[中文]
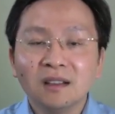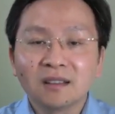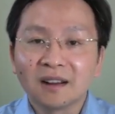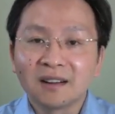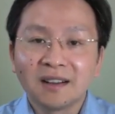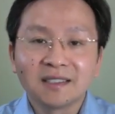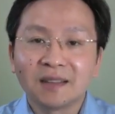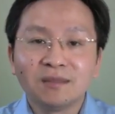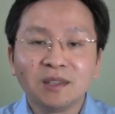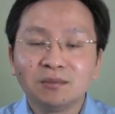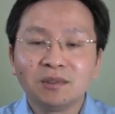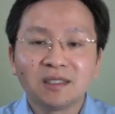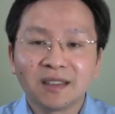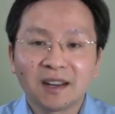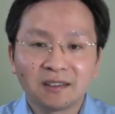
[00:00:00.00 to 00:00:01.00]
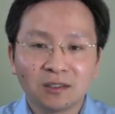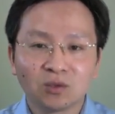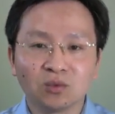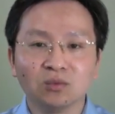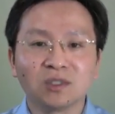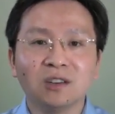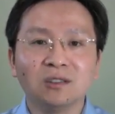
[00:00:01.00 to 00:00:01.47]
当然，咱们不是在这儿
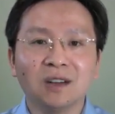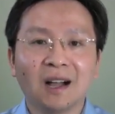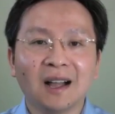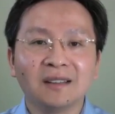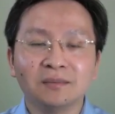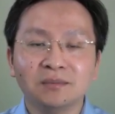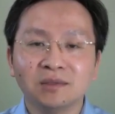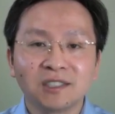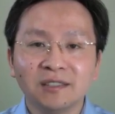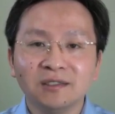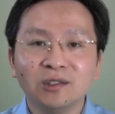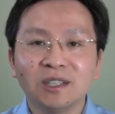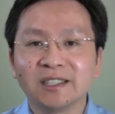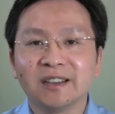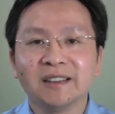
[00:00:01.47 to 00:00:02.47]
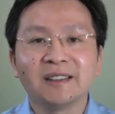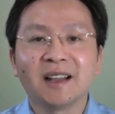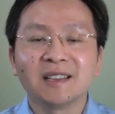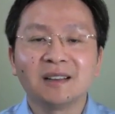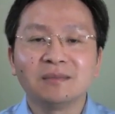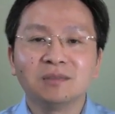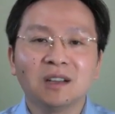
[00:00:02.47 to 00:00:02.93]
诅咒啊，不针对谁，大
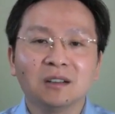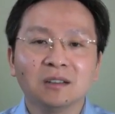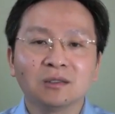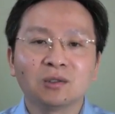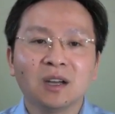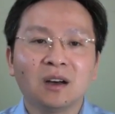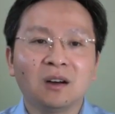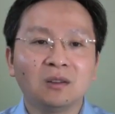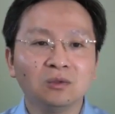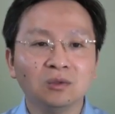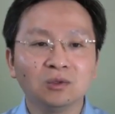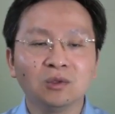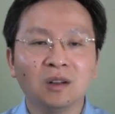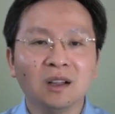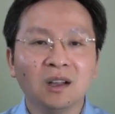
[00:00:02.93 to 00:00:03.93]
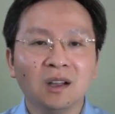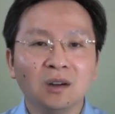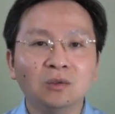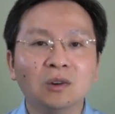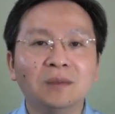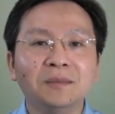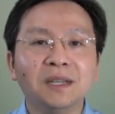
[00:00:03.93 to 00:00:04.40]
家不要对号入座。
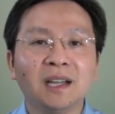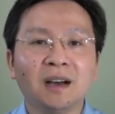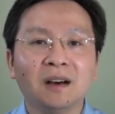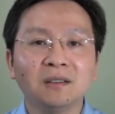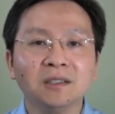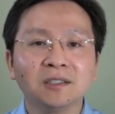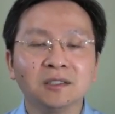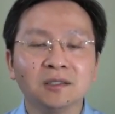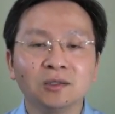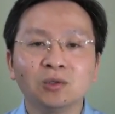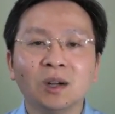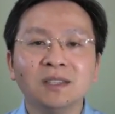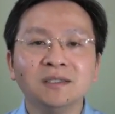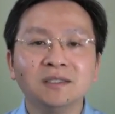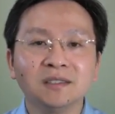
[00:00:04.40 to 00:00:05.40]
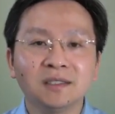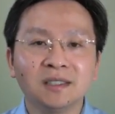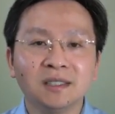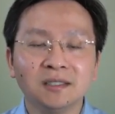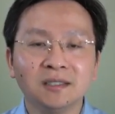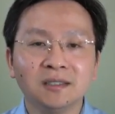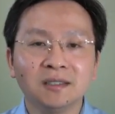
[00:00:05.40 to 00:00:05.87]
我们聊的是专制
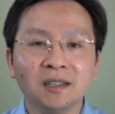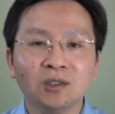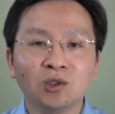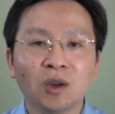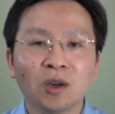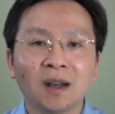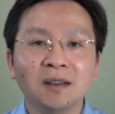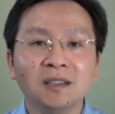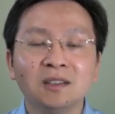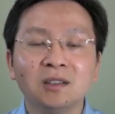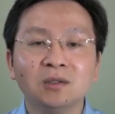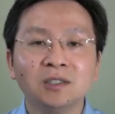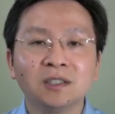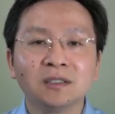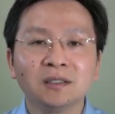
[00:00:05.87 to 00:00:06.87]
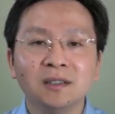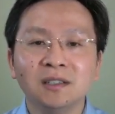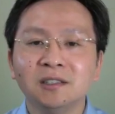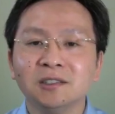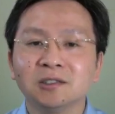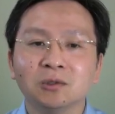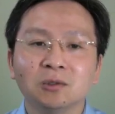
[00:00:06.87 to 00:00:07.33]
体制内权力斗争的历
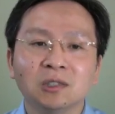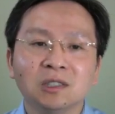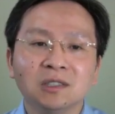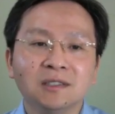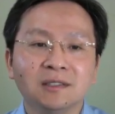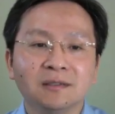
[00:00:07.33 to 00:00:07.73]
史逻辑。